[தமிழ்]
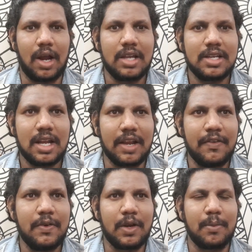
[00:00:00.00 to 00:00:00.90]
ராஜா
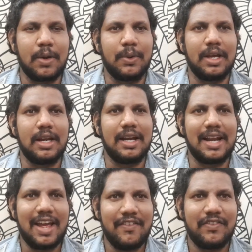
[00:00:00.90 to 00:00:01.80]
ரவிவர்மாவோட
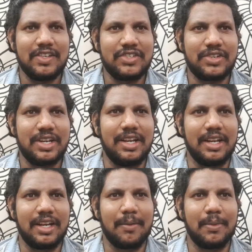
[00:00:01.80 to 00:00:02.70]
லைஃப் ஹிஸ்ட்ரி
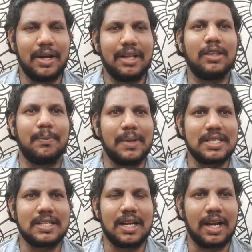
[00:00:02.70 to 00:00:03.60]
நம்ம எடுத்து
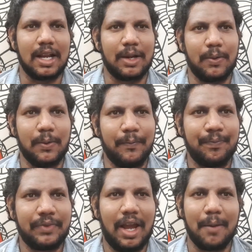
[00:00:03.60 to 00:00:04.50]
பேசினா நல்லாயிருக்கும்
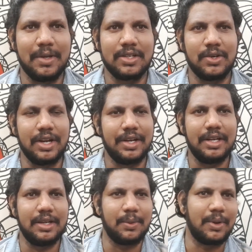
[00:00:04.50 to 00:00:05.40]
அப்படின்னு
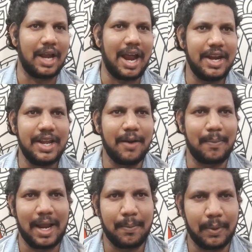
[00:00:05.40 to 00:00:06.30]
சொல்லிட்டு ஒரு ஐடியா
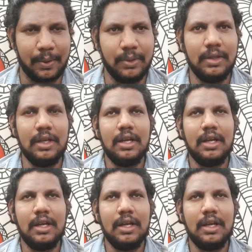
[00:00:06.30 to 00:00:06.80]
பிளான் பண்ணோம்